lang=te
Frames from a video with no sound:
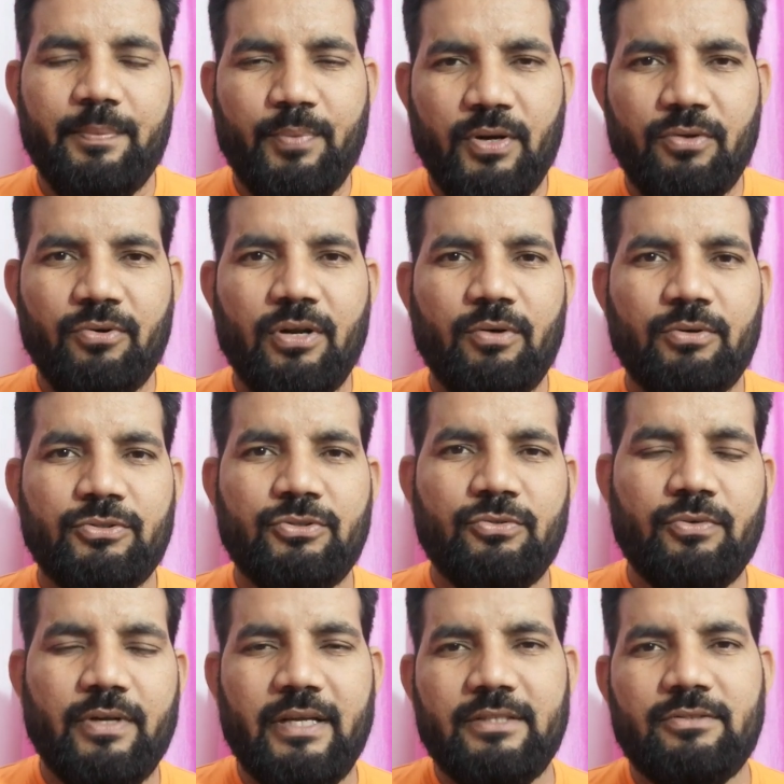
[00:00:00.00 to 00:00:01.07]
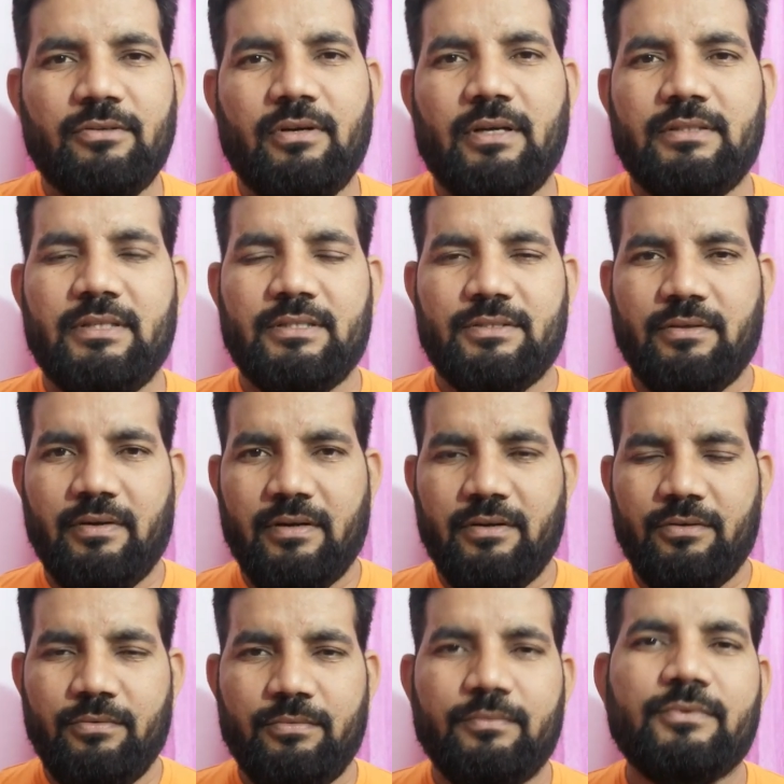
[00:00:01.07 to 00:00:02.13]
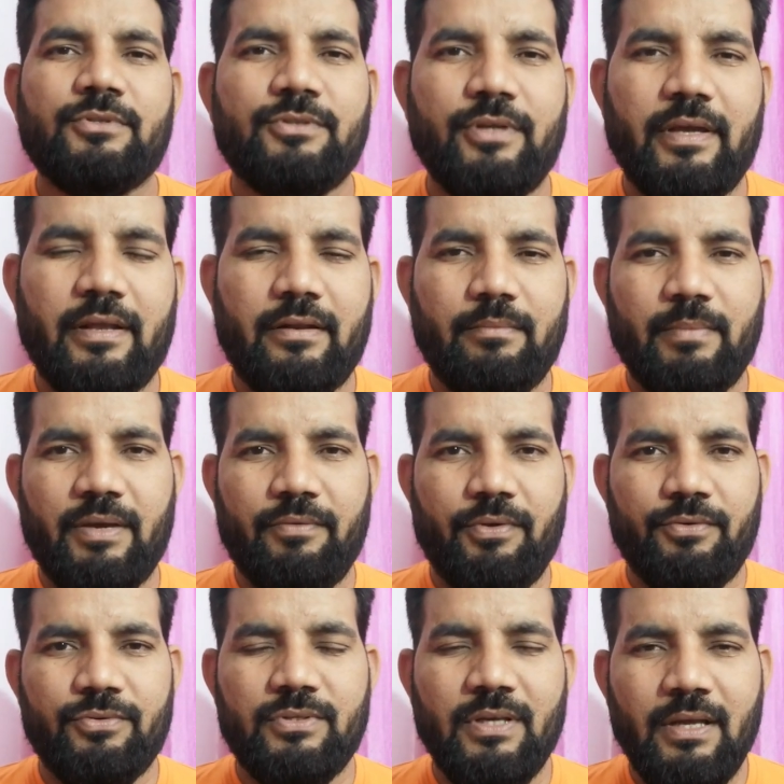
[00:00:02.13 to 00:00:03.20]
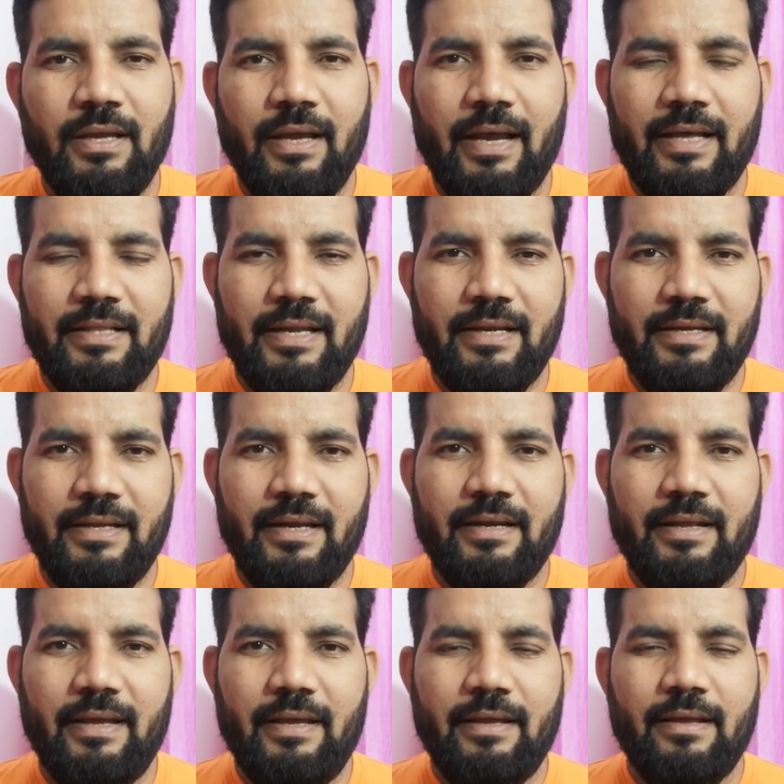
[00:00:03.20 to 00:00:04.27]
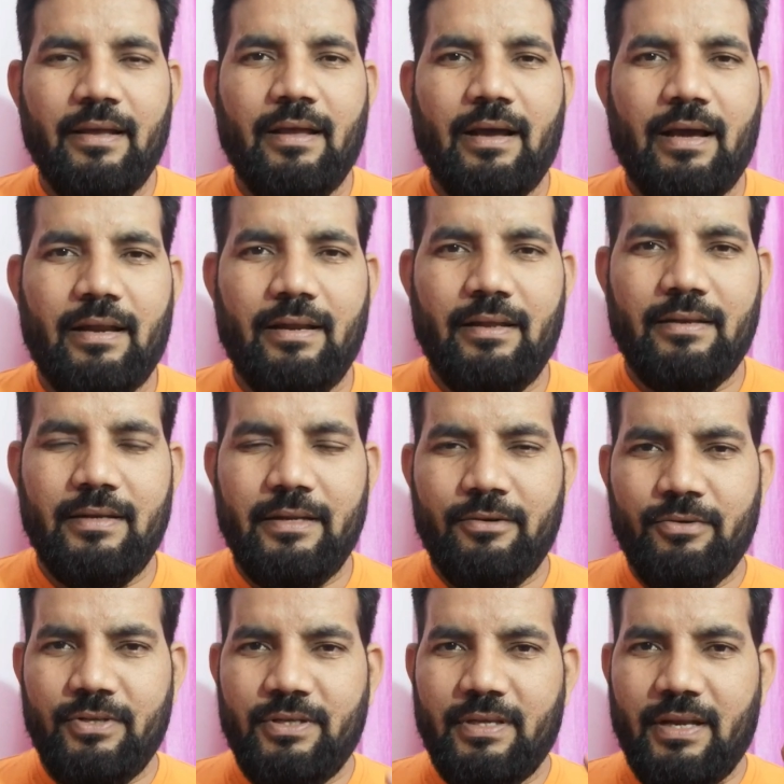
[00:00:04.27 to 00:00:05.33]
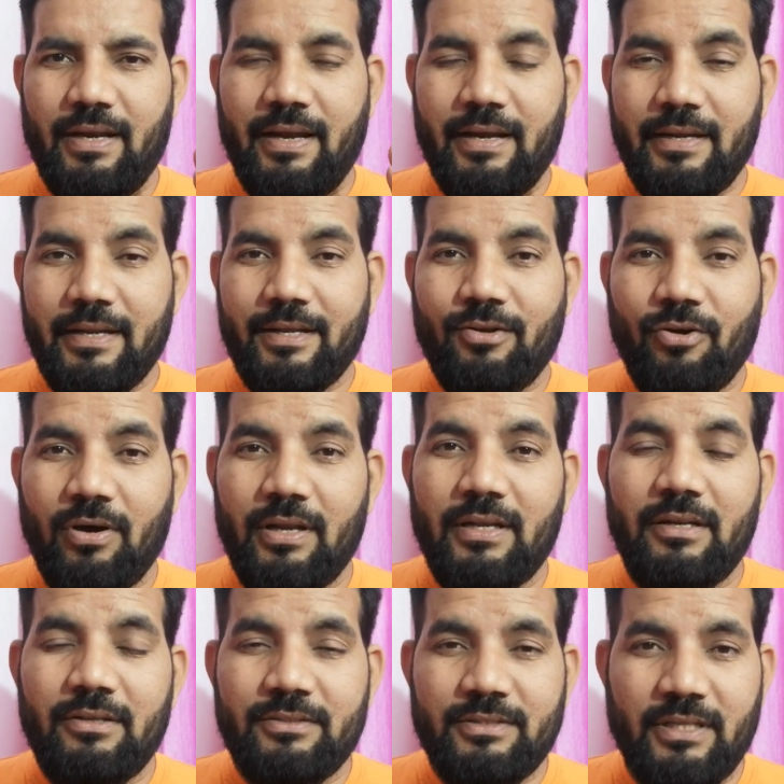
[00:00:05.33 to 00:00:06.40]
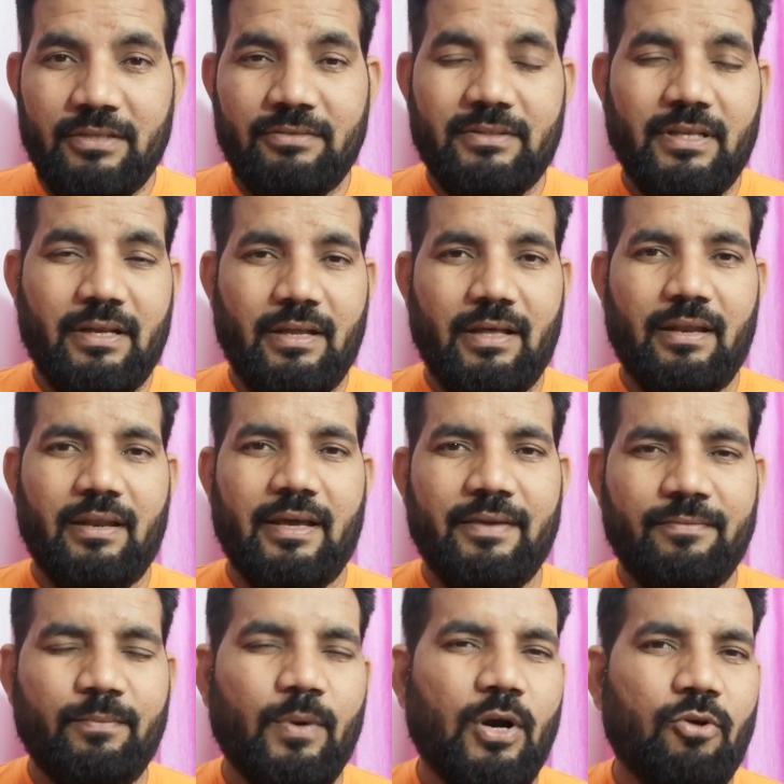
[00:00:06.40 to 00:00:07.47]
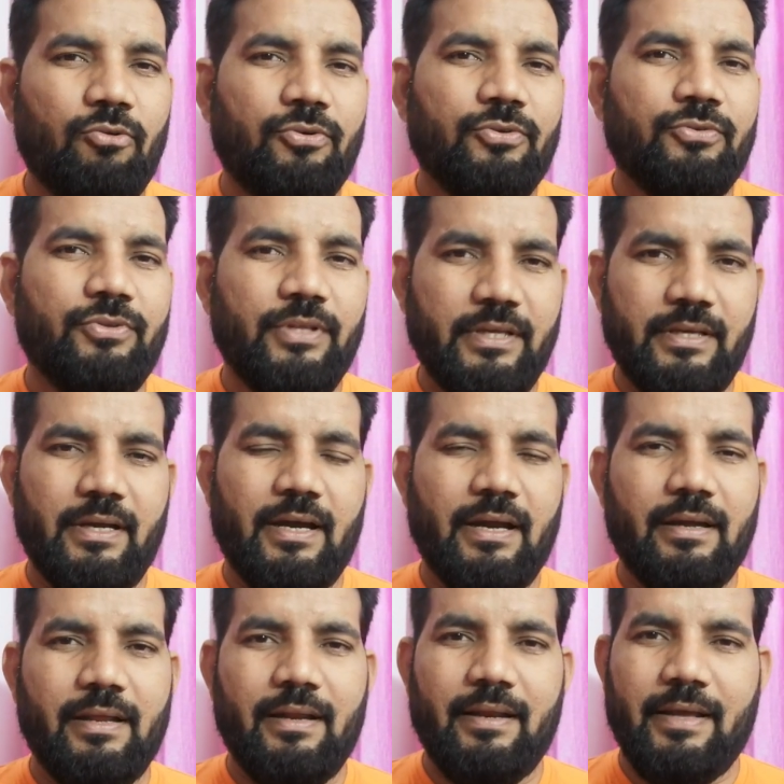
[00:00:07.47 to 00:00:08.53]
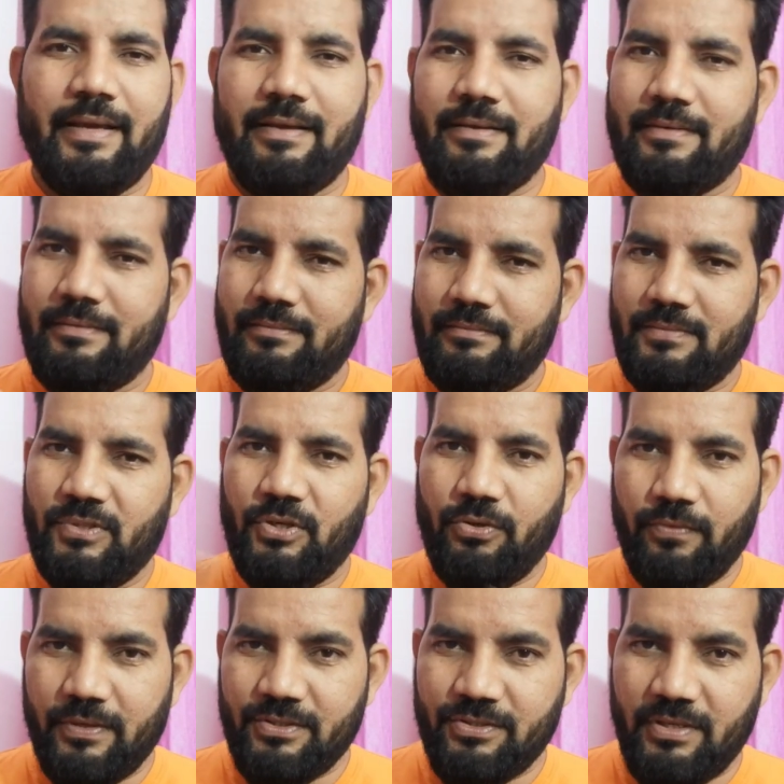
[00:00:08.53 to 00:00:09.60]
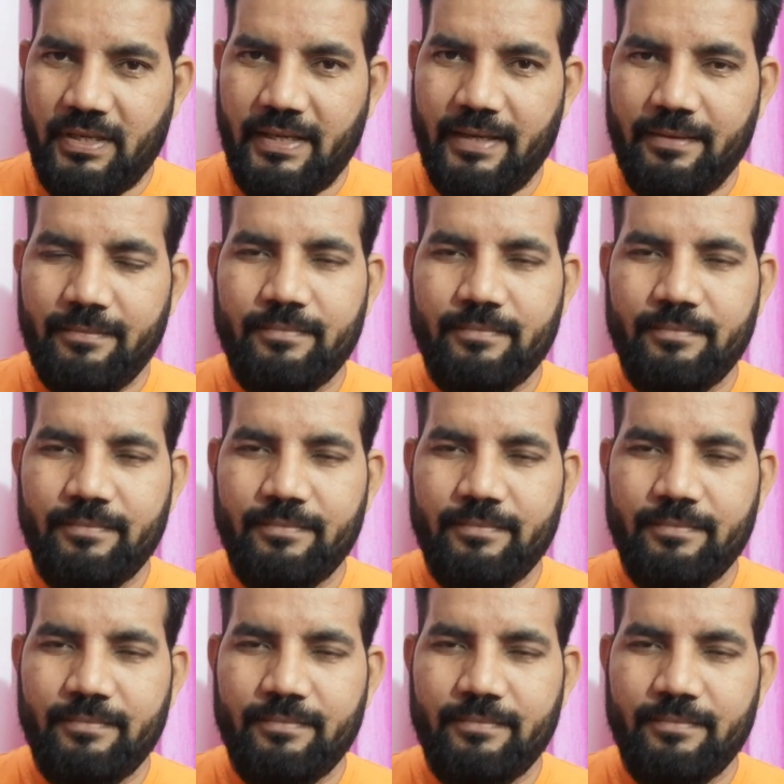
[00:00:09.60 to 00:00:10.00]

ఇప్పుడు కూడా వస్తూ ఉన్నాయి సో ఐ జస్ట్ వాంటెడ్ టు షేర్ మై వ్యూస్ అదేంటి అంటే అన్న నేను ఎలాంటి కాలేజీలో చదివితే నా లైఫ్ బాగుంటుంది అంటే లైక్ యూనివర్సిటీ